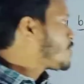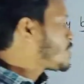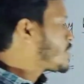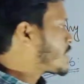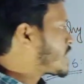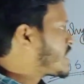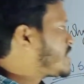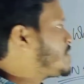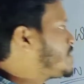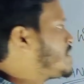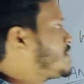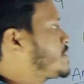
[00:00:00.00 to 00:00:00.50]
করি
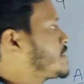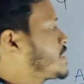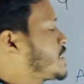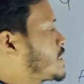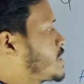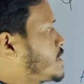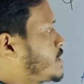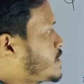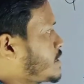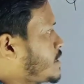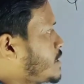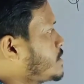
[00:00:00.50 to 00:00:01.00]
অনেকে ভেবে
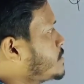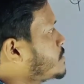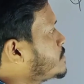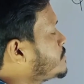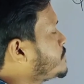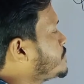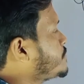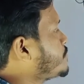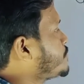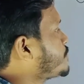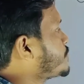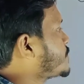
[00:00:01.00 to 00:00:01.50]
থাকে এটা
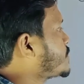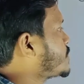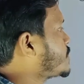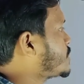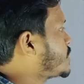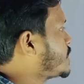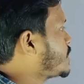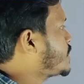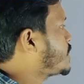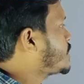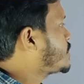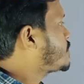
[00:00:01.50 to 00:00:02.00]

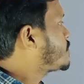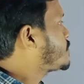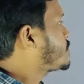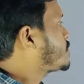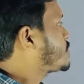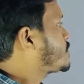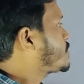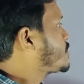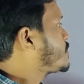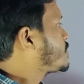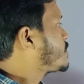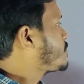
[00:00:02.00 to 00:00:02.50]
যে
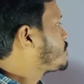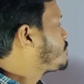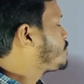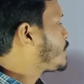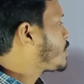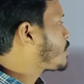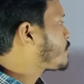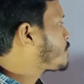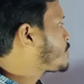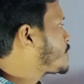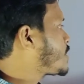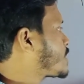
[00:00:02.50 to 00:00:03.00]

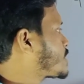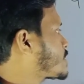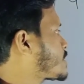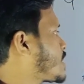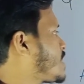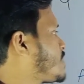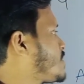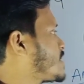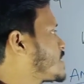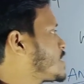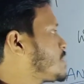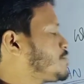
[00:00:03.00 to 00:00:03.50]
বাফারটা
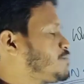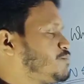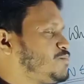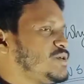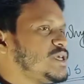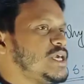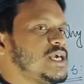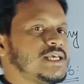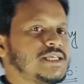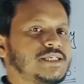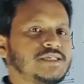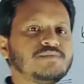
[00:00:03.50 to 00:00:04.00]
আমাদের
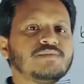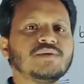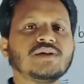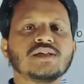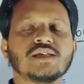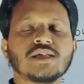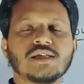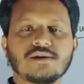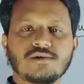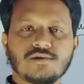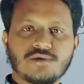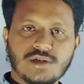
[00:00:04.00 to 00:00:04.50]
পিএইচ
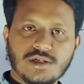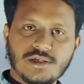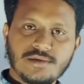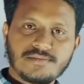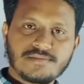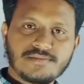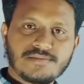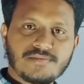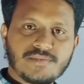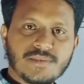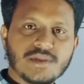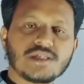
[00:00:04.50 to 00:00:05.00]
মেনটেন করে
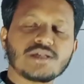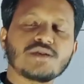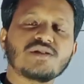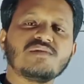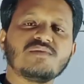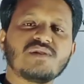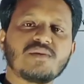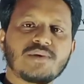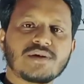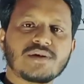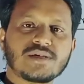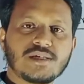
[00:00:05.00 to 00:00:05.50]

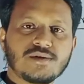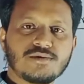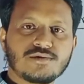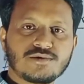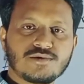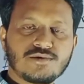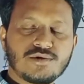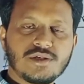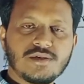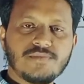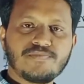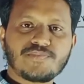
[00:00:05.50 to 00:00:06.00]
সেখানে বাফারটা ইউজ
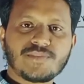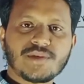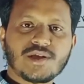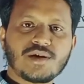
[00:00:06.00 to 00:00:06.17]
করি